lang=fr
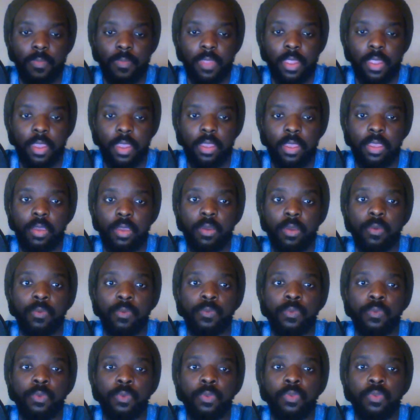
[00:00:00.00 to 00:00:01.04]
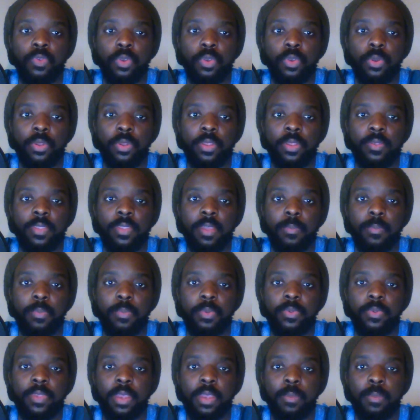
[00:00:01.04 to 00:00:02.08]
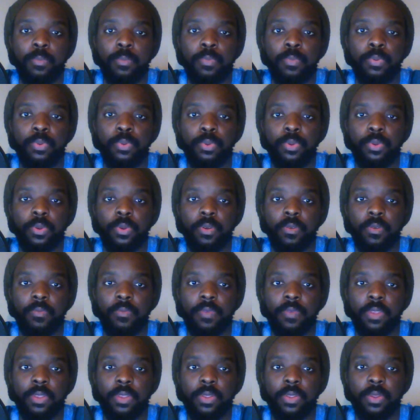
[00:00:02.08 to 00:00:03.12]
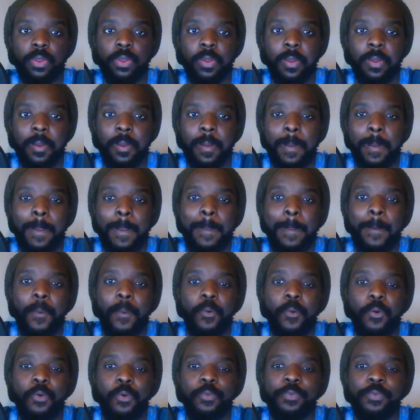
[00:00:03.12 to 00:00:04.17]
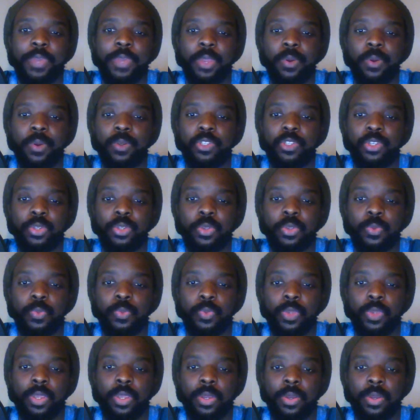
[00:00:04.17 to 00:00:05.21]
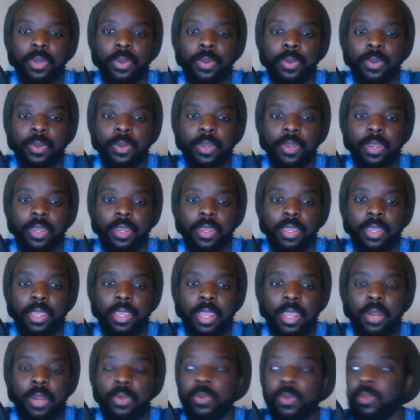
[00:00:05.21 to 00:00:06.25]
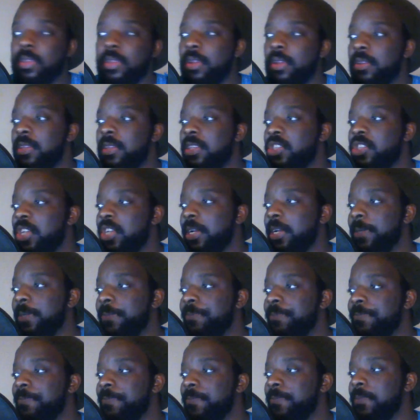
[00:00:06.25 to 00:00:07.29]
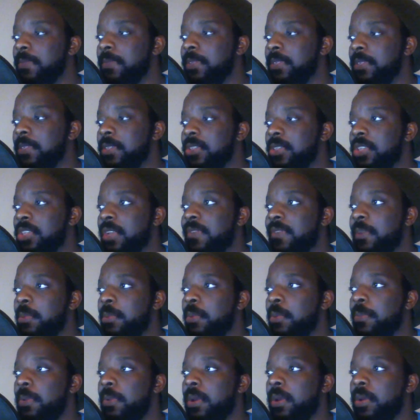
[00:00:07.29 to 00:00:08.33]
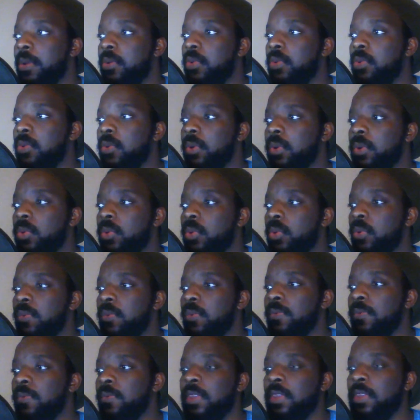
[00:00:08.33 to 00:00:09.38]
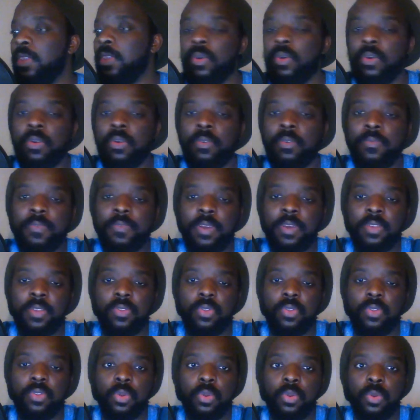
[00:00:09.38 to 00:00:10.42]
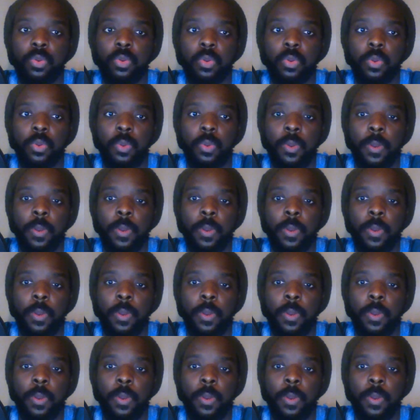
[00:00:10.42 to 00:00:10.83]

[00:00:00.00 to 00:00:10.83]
et euh, vu ce que Disney a pu, en fait, euh, offrir aux gens depuis quelques temps déjà, j'avais un peu peur que nous nous retrouvions en face de